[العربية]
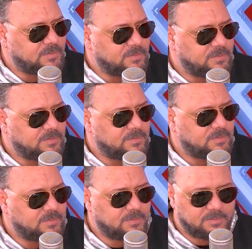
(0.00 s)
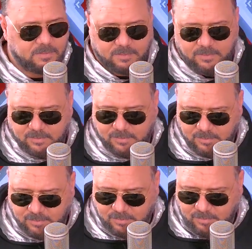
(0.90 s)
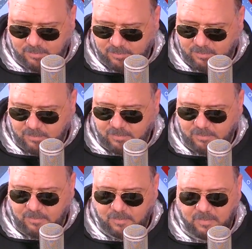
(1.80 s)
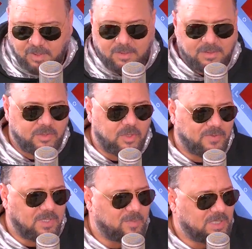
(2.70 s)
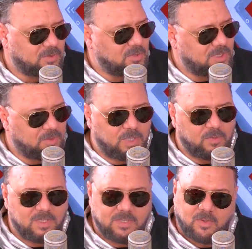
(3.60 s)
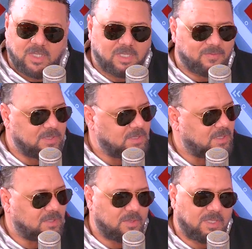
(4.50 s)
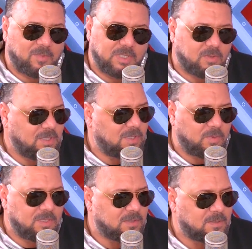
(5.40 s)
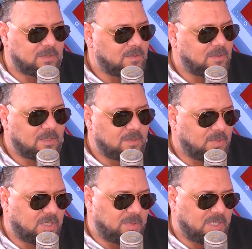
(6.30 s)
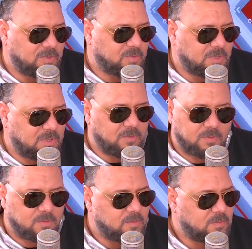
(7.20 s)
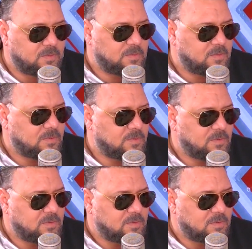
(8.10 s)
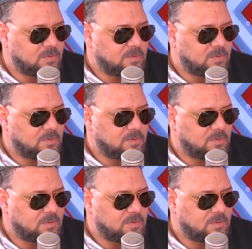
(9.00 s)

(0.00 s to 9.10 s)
آه نعمل كل الالوان انت شفتني عملت كل الالوان والناس كل عرفت اللي انا كل عملت كل الالوان من قبل مش من تو دونك تصنيفك فنان شعبي